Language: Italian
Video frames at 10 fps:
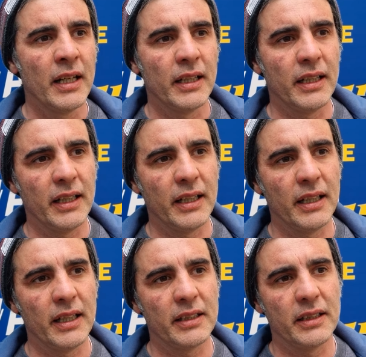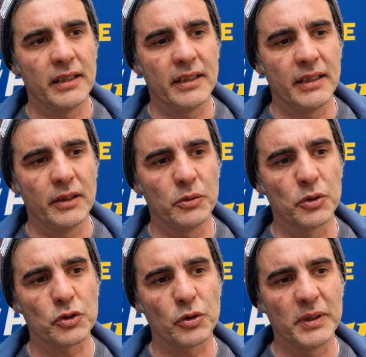e, cooperative,
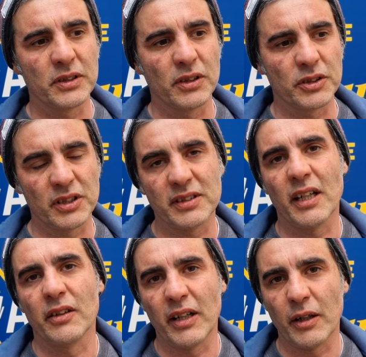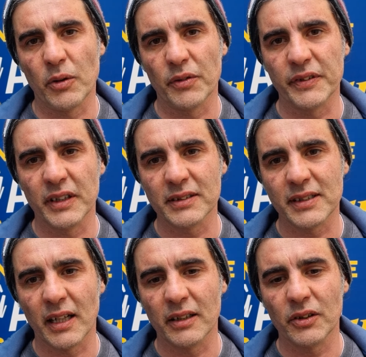uno strumento necessario che è quello
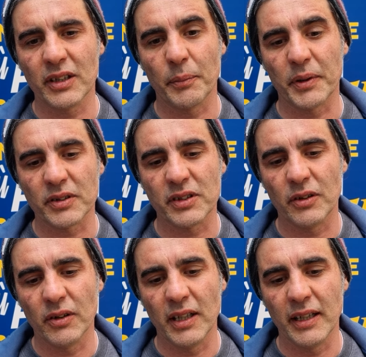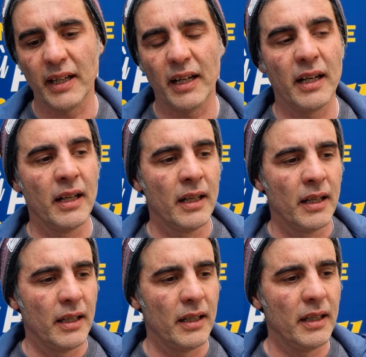finanziario che però si collega
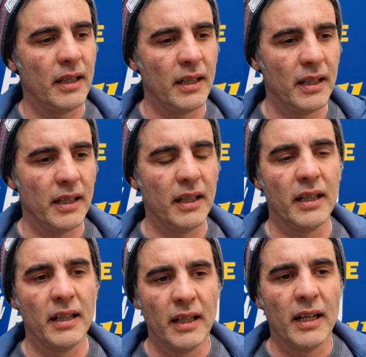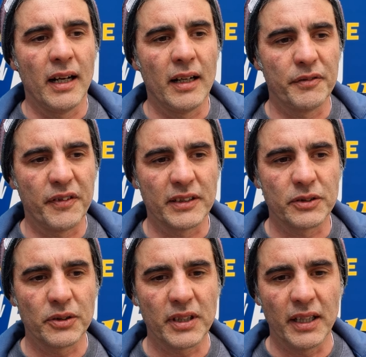eh, al
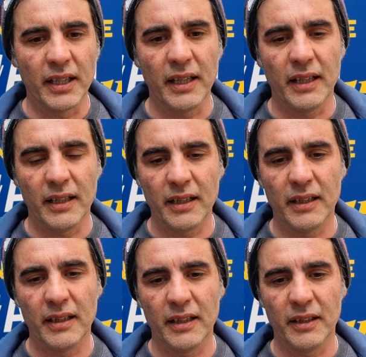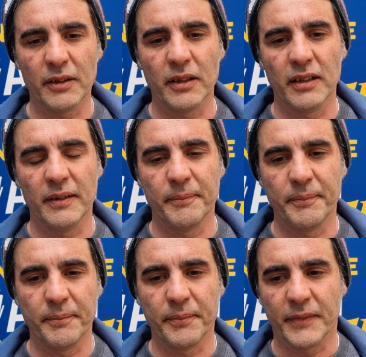fatto che eh,
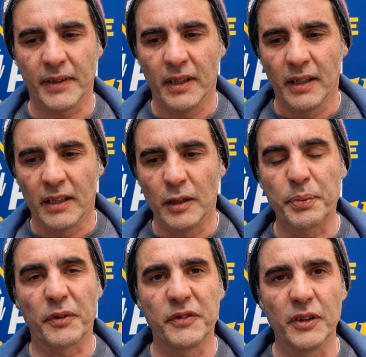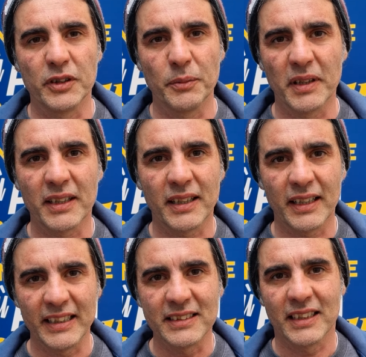ehm, il profilo di banca
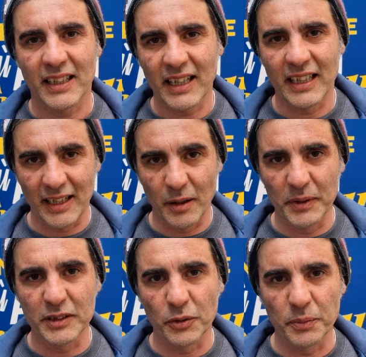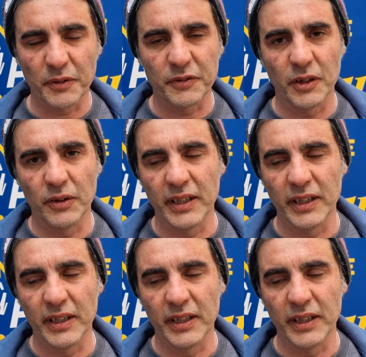etica è realmente un profilo